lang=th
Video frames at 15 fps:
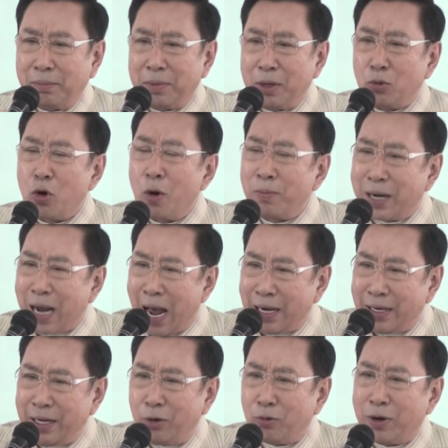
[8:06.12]
มีอุดมการ
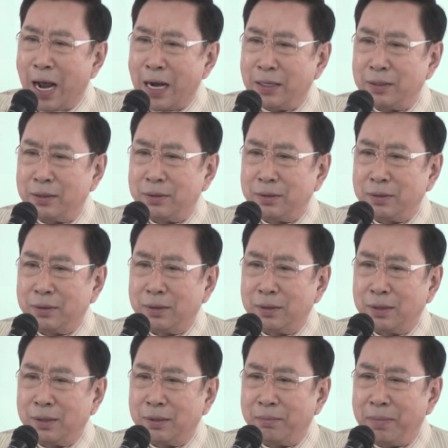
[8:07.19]
ณ์เดียวกัน
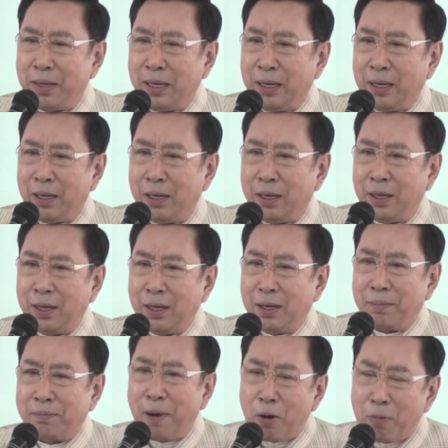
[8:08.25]
มี
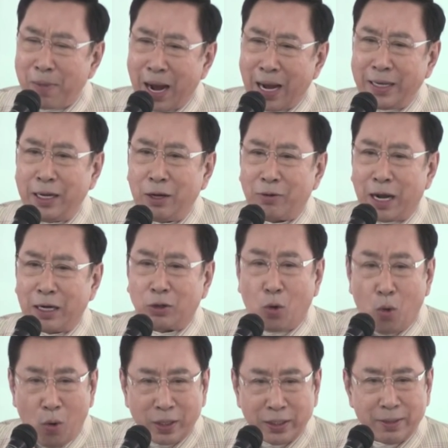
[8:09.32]
เป้าหมายเดียวกัน
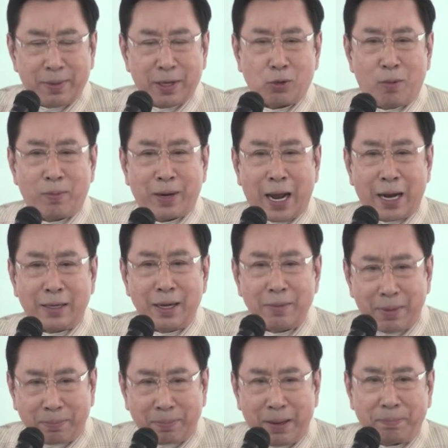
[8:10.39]
ควรจะมารวมกันให้
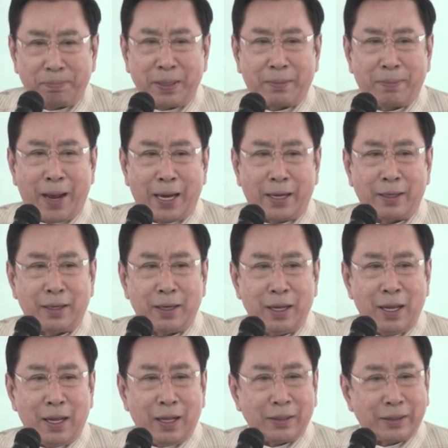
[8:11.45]
มันเป็นปึกแผ่น
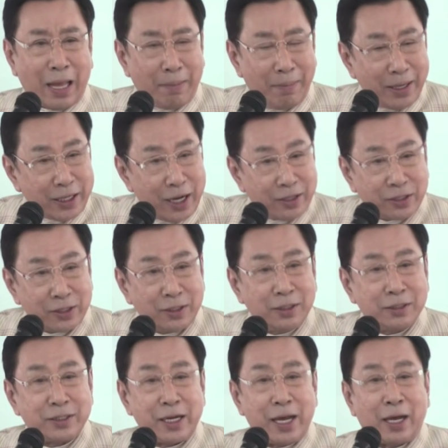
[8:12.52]
แต่ไม่ใช่ซื้อ
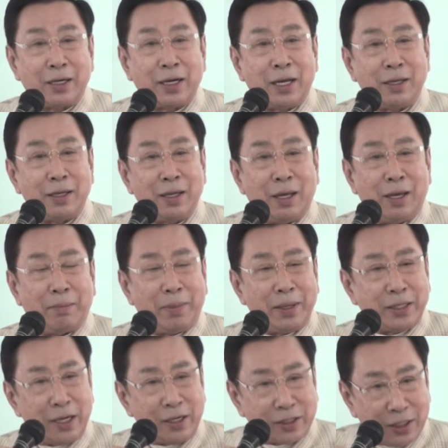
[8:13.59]
เสียงนะไม่
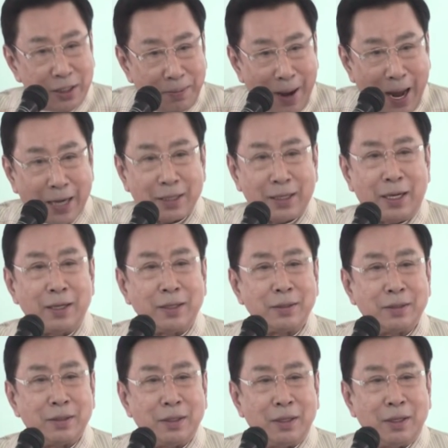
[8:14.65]
ใช่ซื้อพรรคนะ
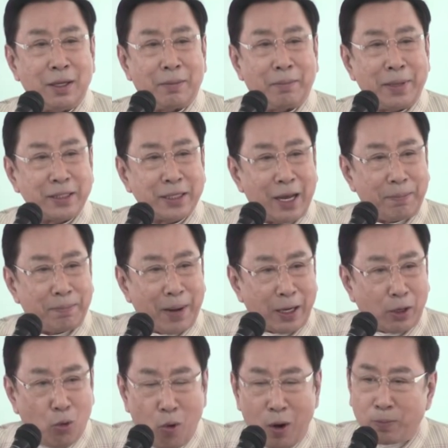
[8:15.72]
ไม่ใช่ไป
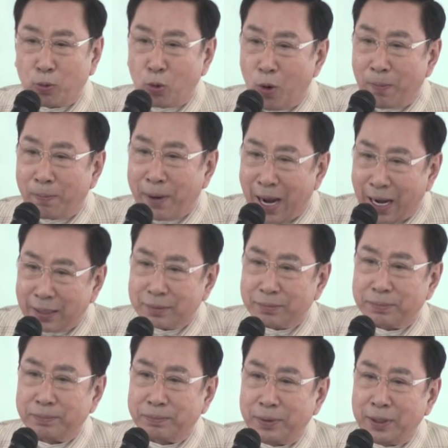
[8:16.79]
ควบรวมพรรค
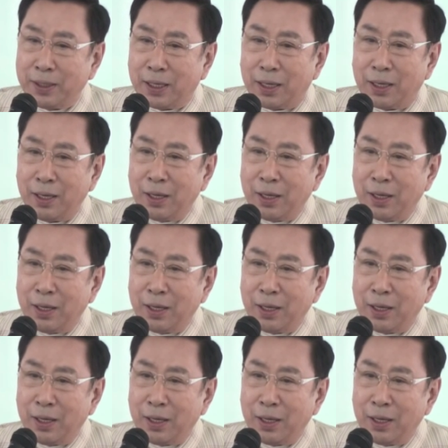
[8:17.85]
เพื่อ